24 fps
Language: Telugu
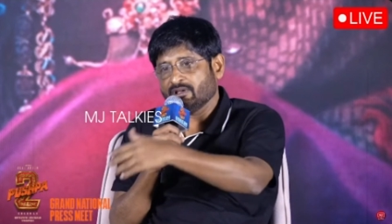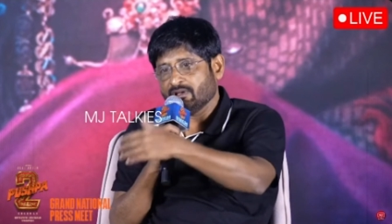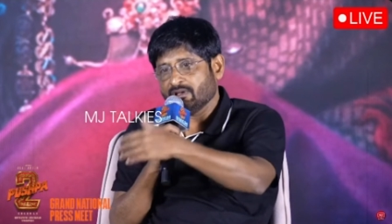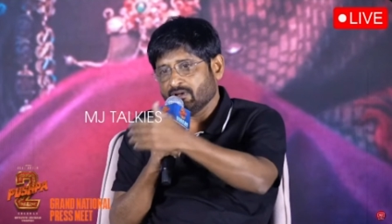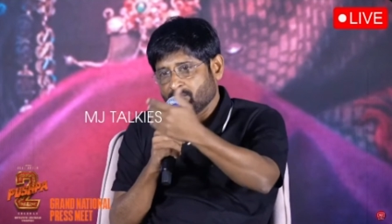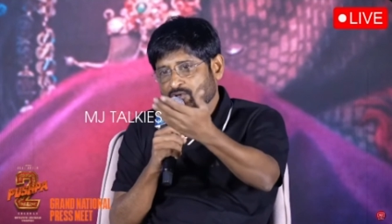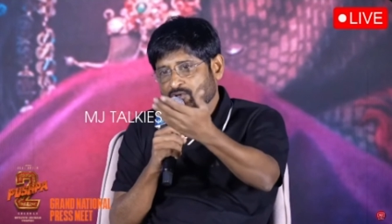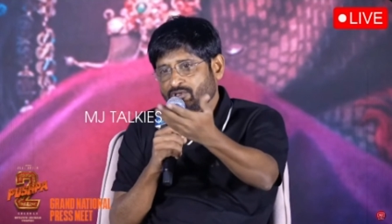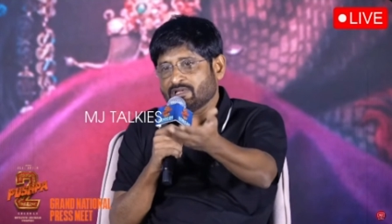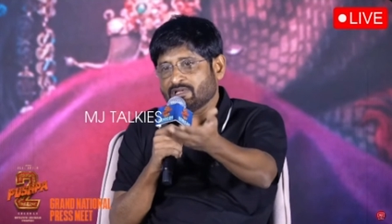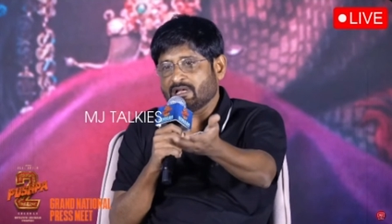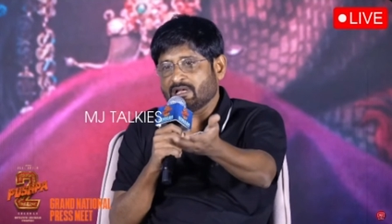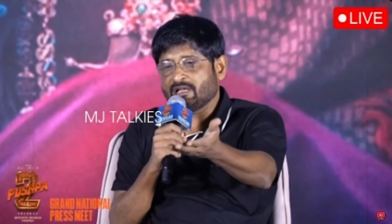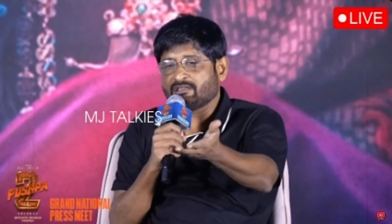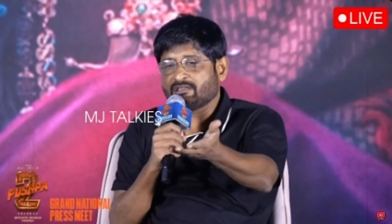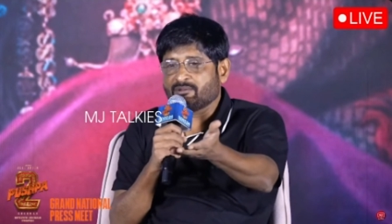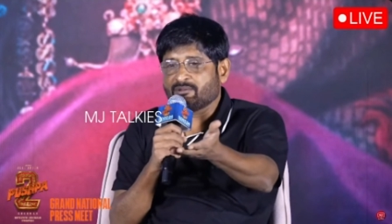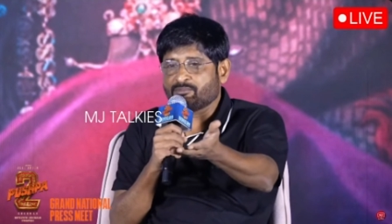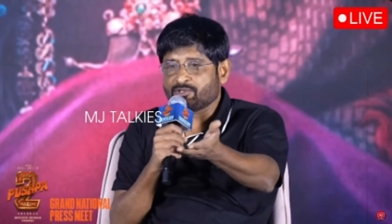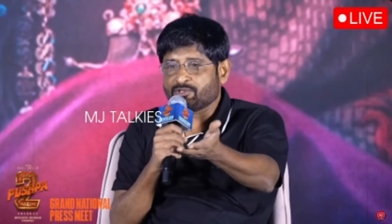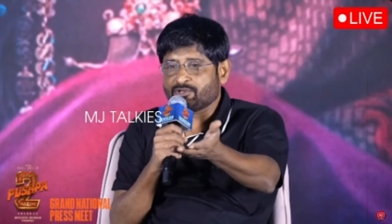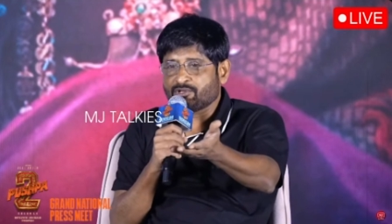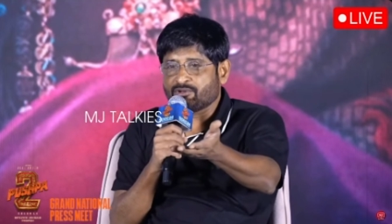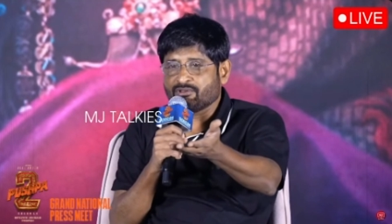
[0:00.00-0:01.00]
ఇప్పుడు జాతర
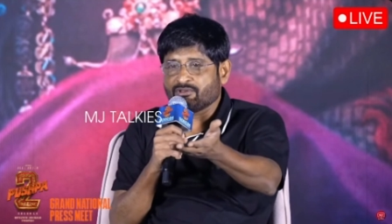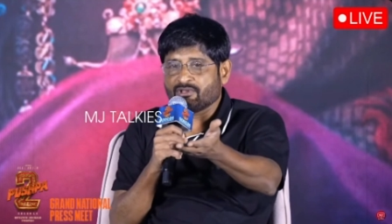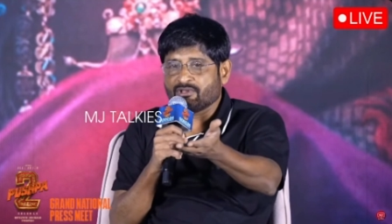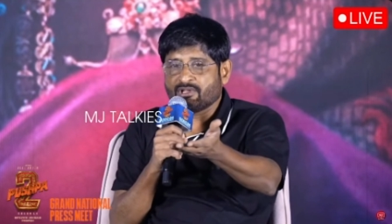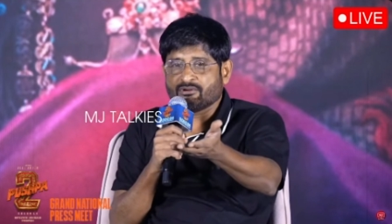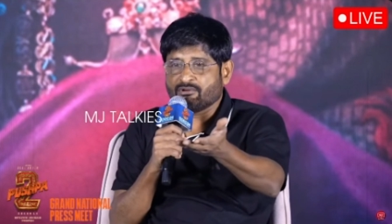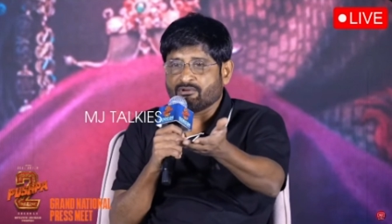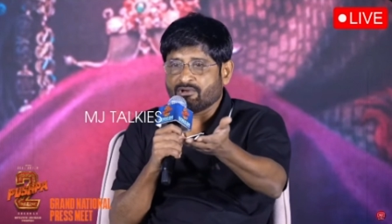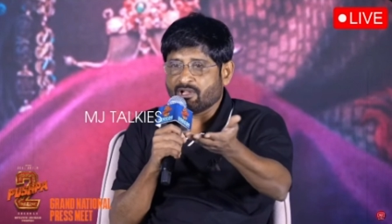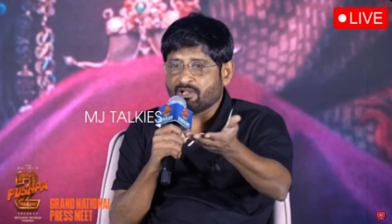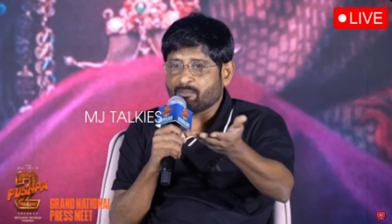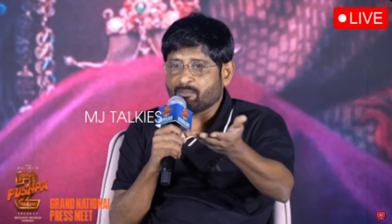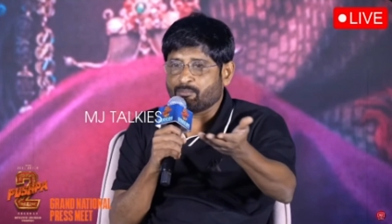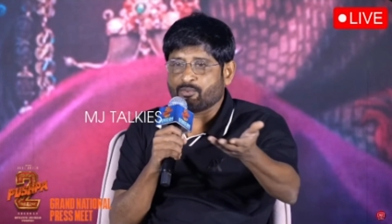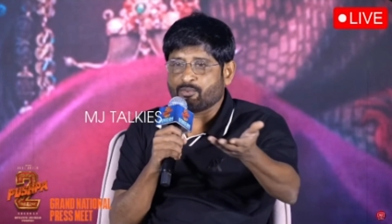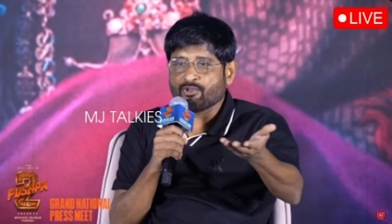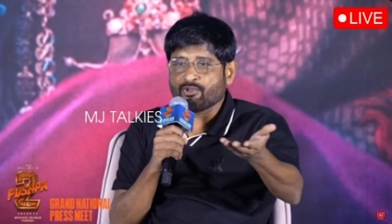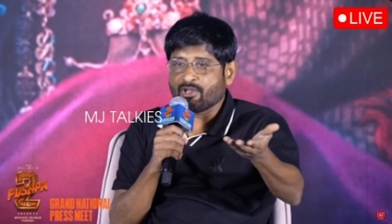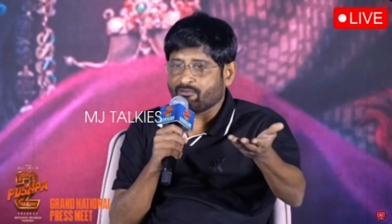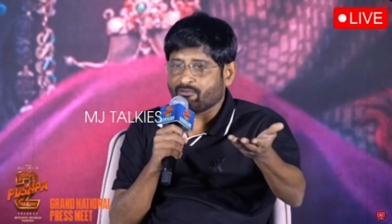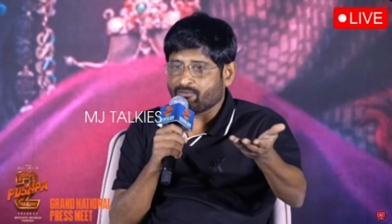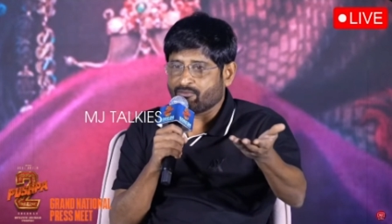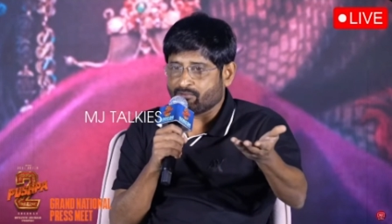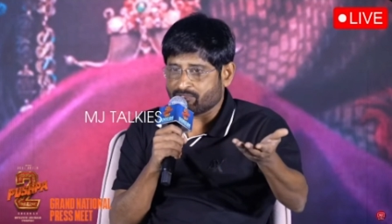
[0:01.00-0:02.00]
ఎపిసోడ్ ఉందనుకోండి ఎప్పుడు
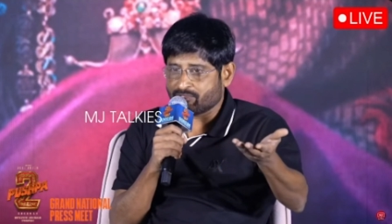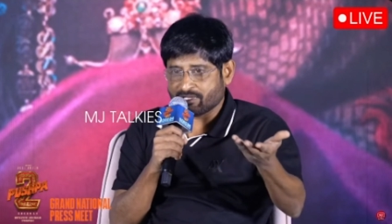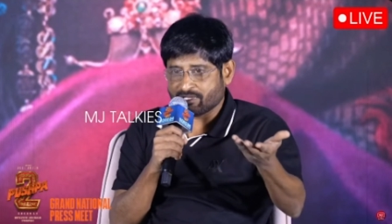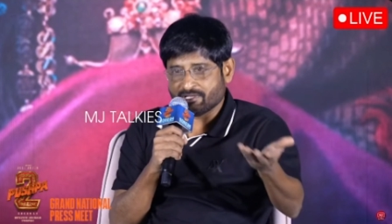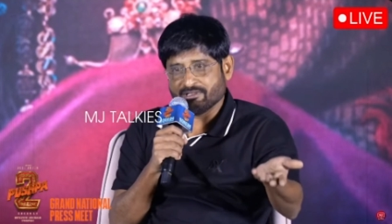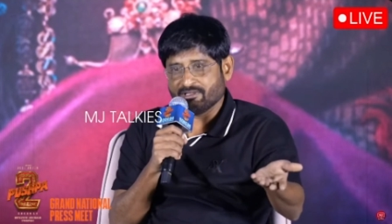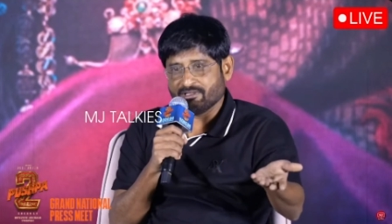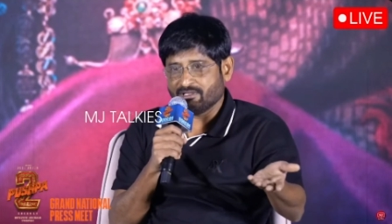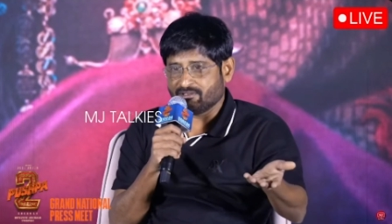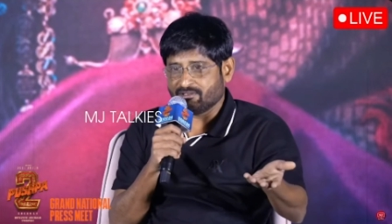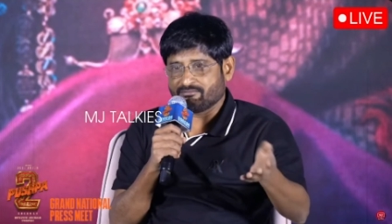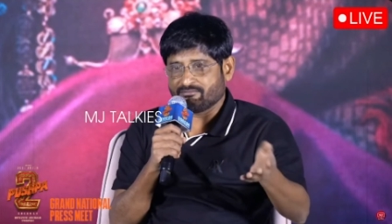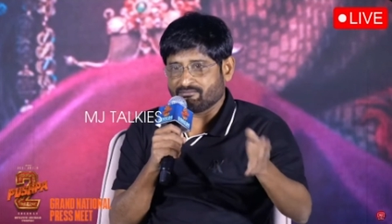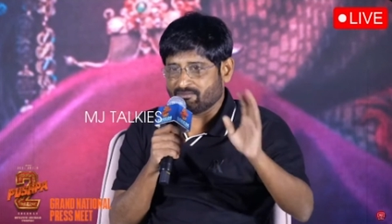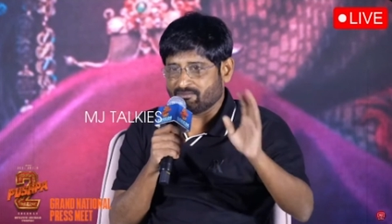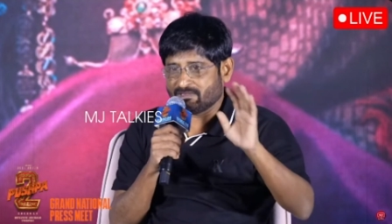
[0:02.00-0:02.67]
ఎవరు చేయింది